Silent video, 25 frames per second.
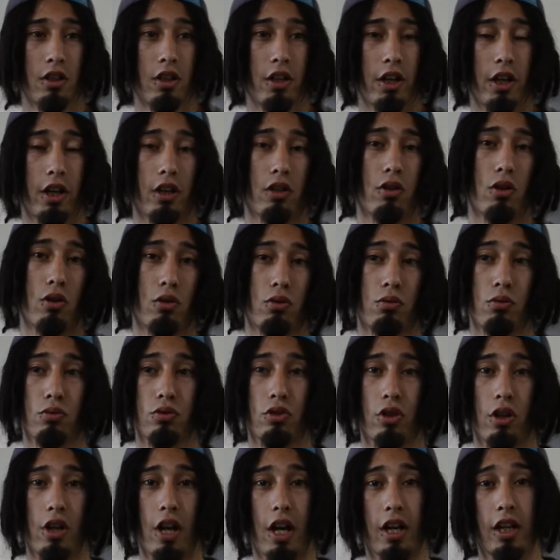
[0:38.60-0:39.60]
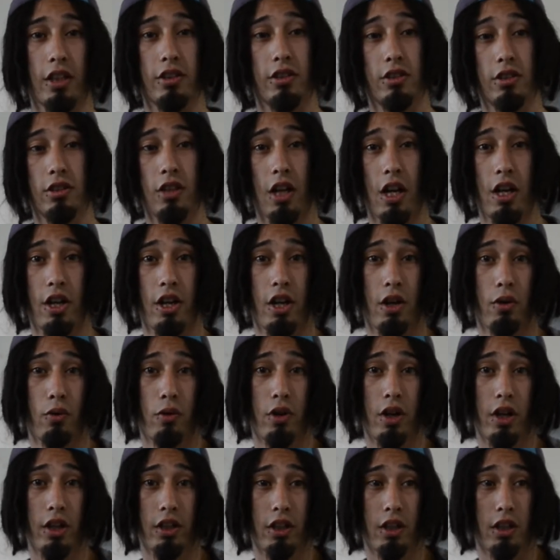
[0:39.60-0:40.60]
en conjunto de la casita del
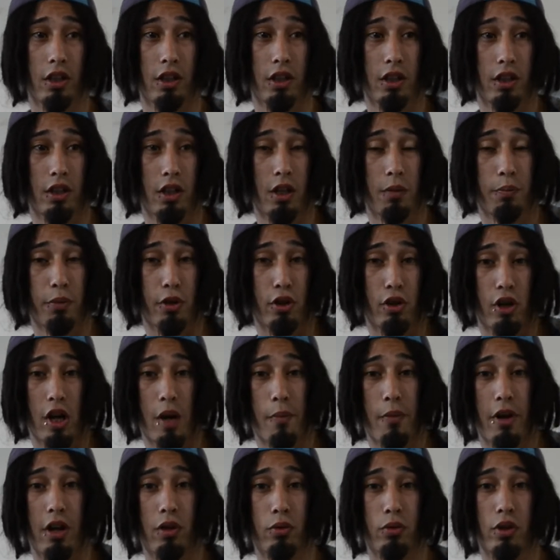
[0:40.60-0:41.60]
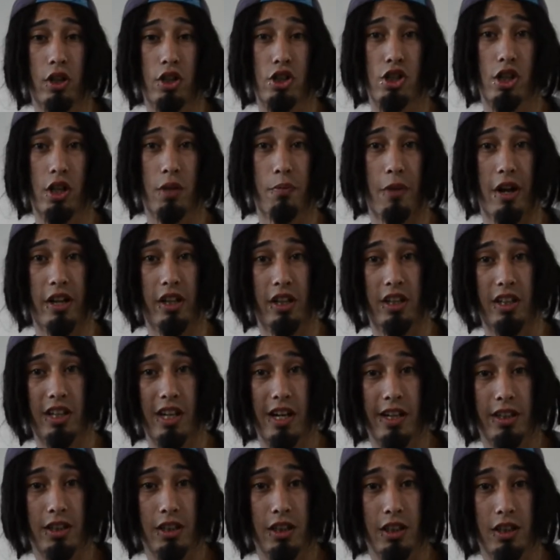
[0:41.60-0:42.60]
Nehuen y el programa El Hueche,
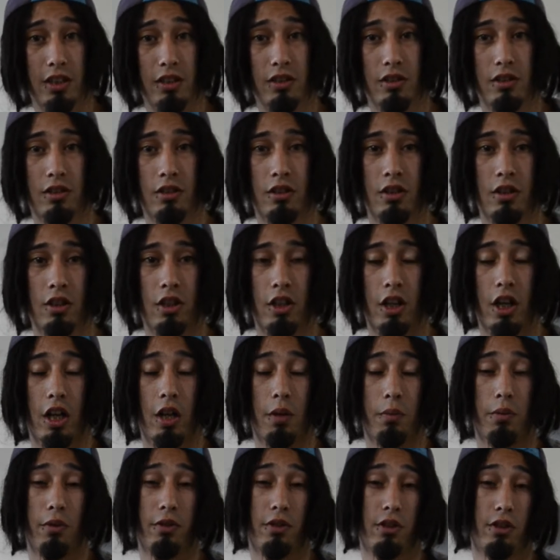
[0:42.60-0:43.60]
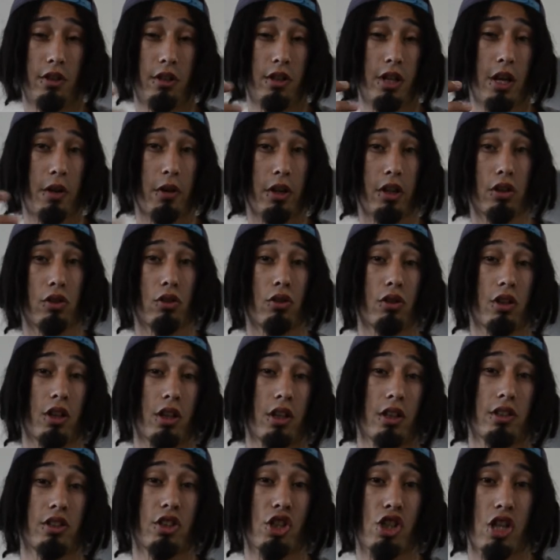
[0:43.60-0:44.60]
Manijearte, el evento
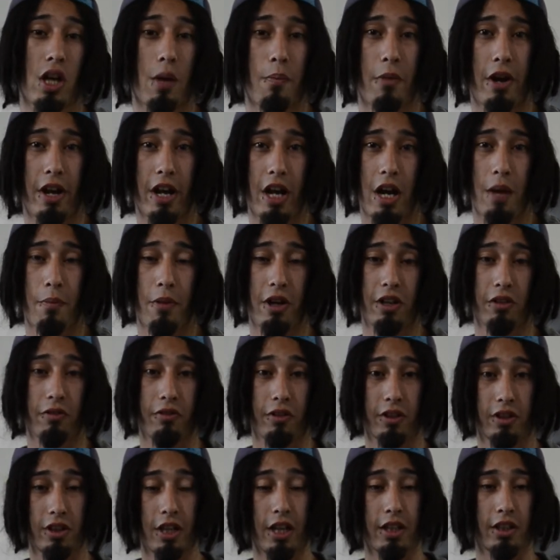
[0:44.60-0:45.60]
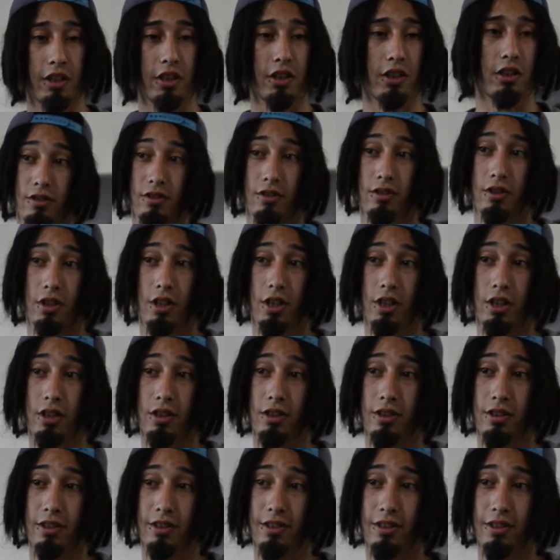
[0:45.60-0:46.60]
que se llamará Manifestarte. ¿eh?
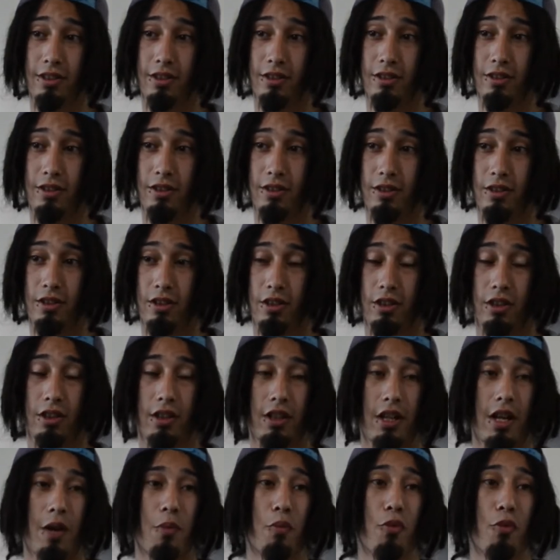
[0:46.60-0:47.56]
Y la